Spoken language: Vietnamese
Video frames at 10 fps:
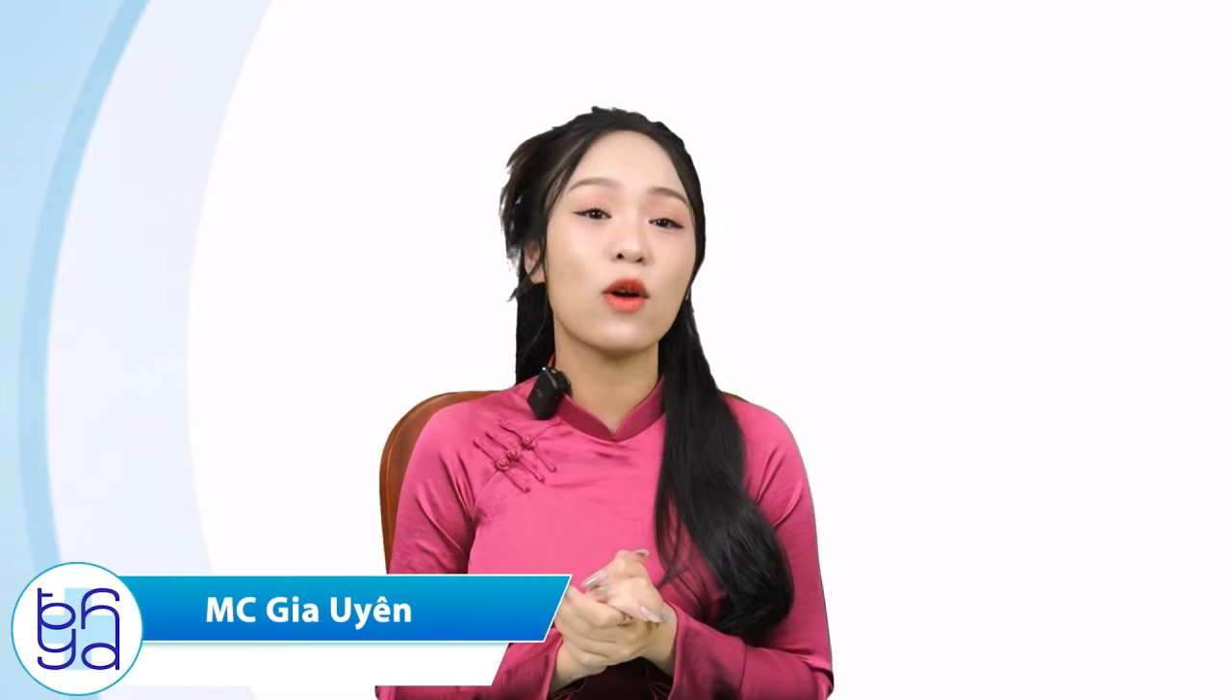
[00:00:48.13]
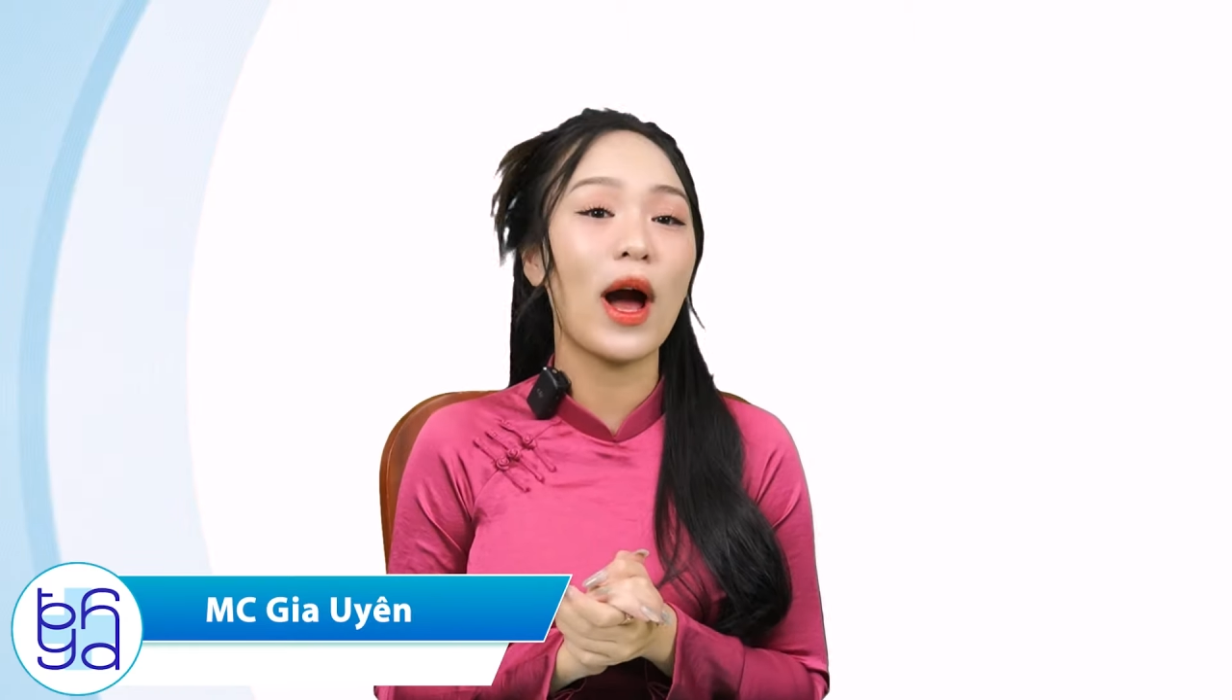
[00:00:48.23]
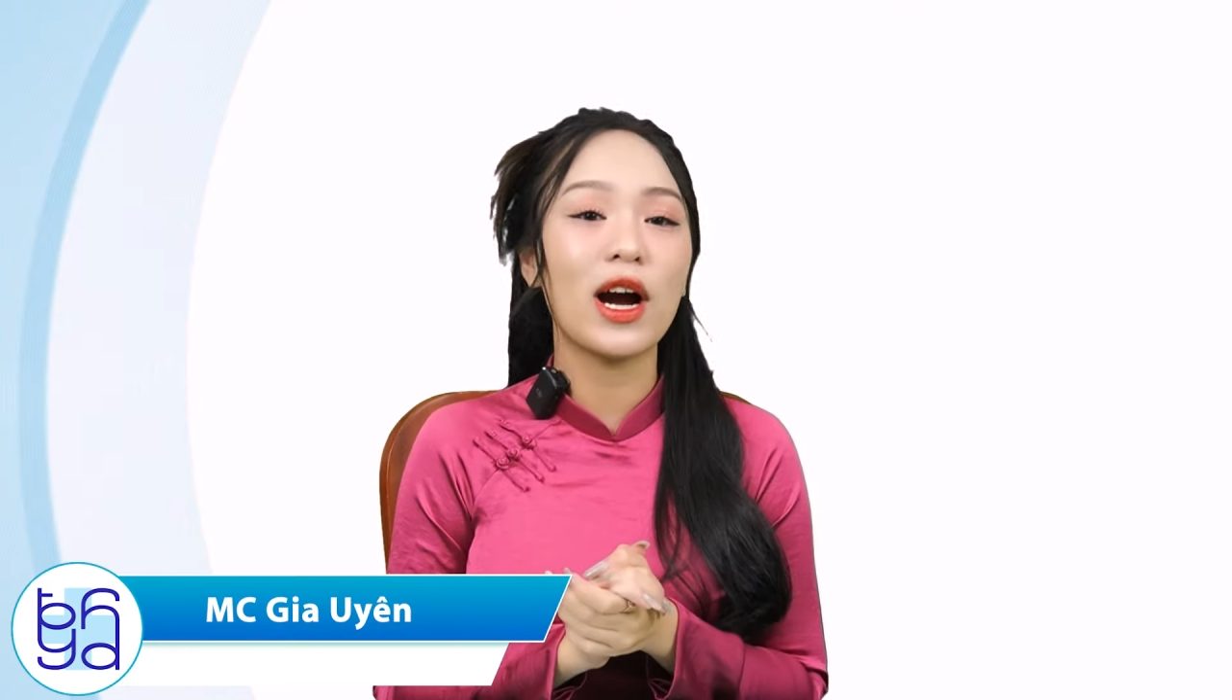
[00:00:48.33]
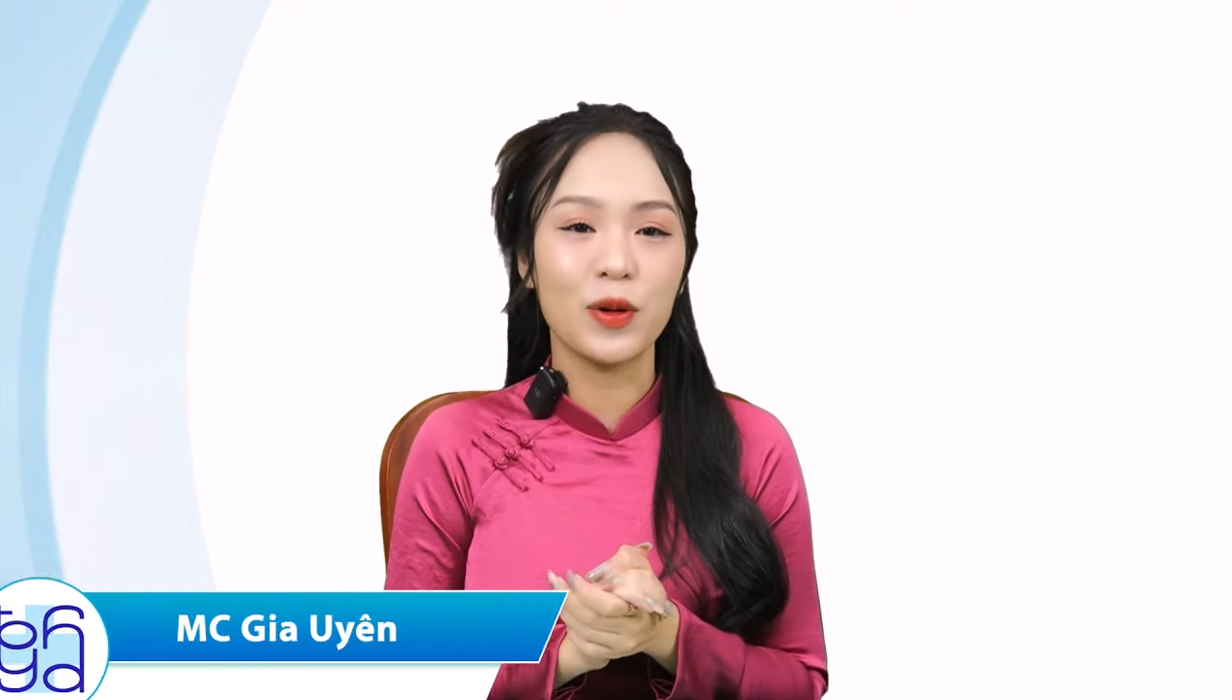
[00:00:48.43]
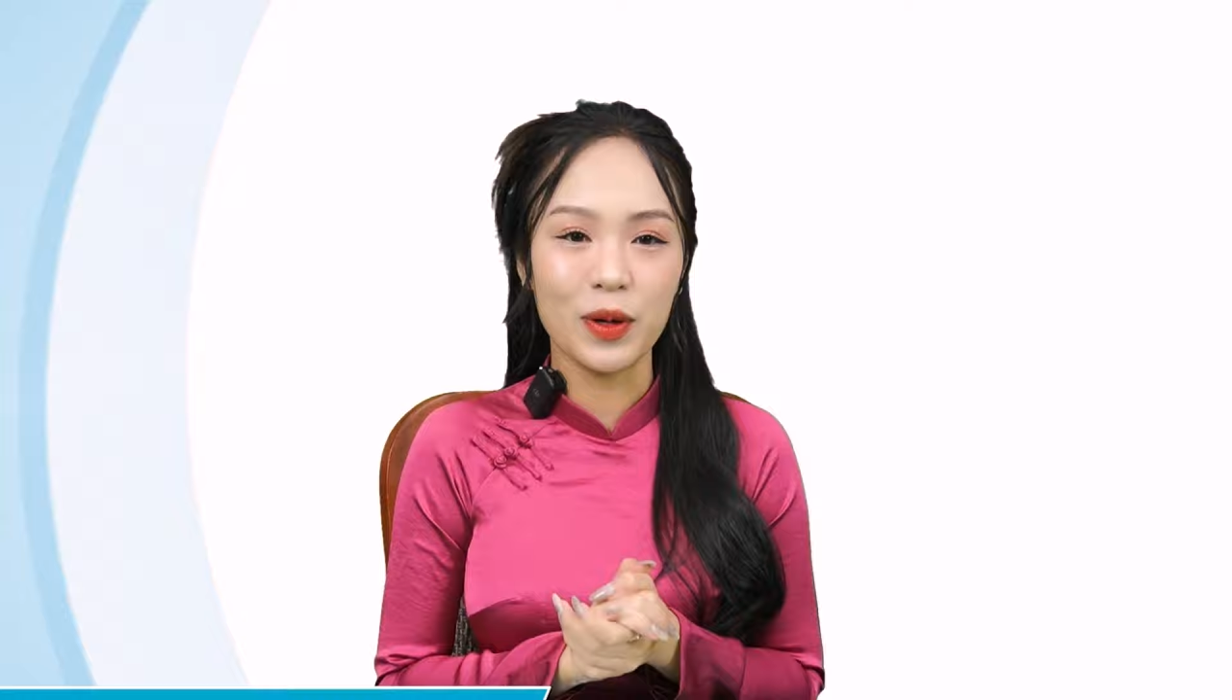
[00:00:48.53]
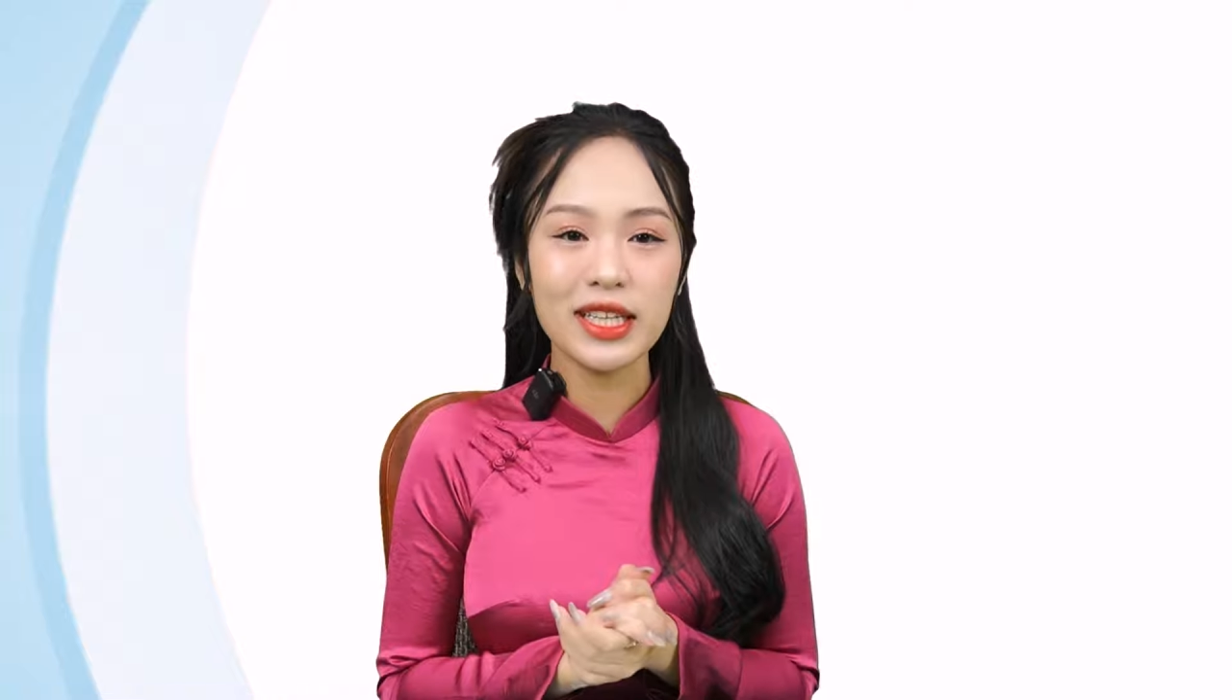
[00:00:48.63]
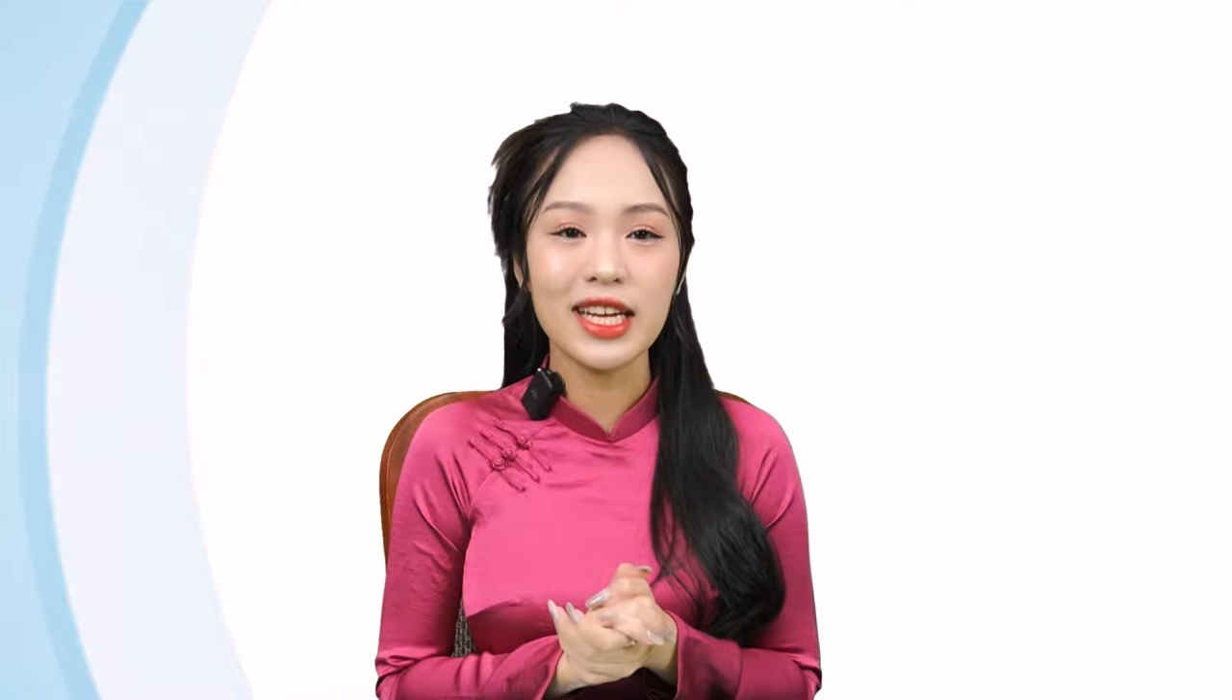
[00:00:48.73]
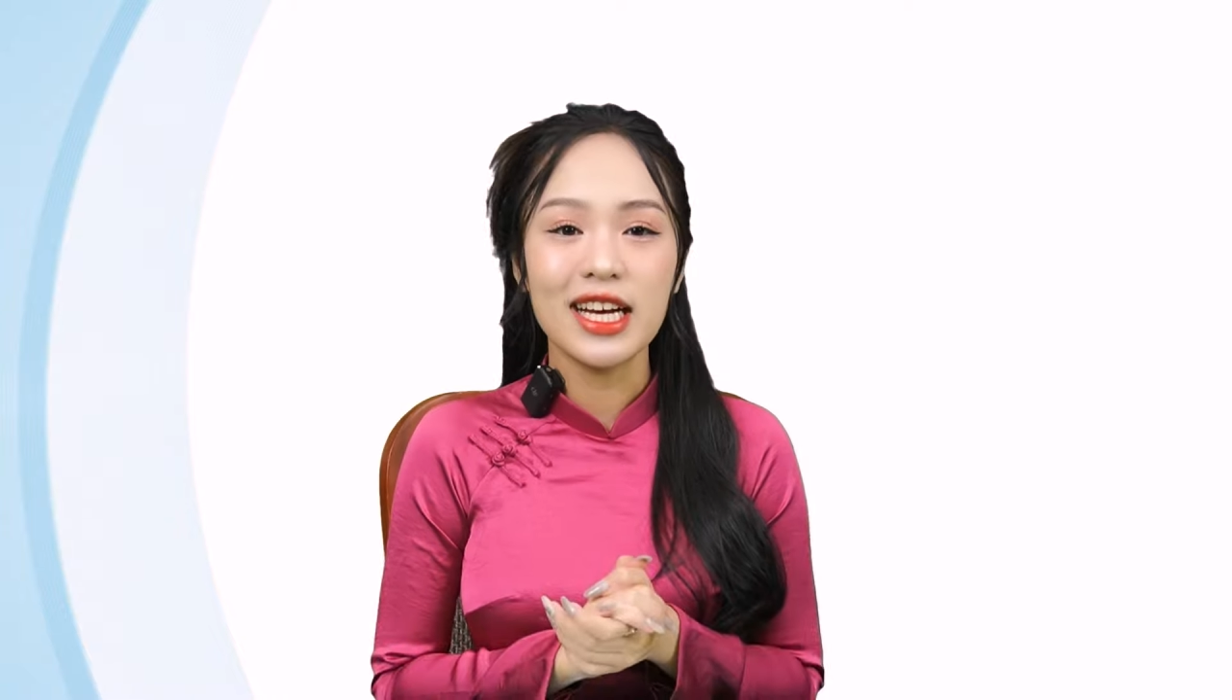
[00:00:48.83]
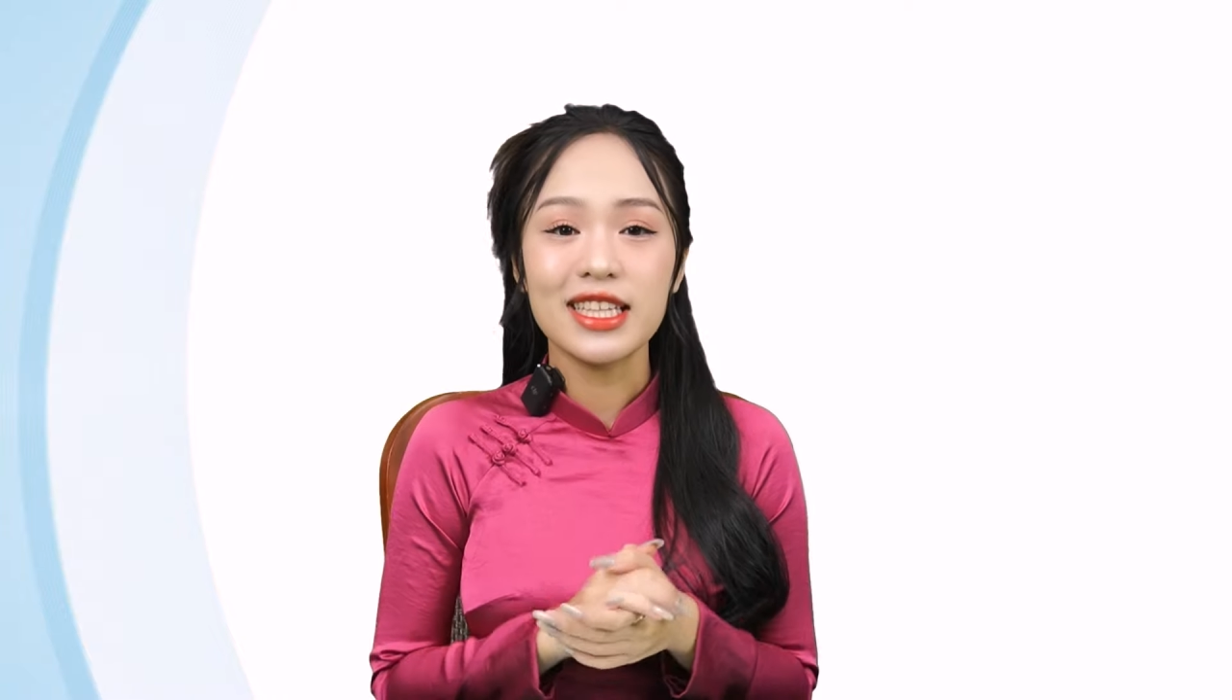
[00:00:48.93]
khoa hữu ích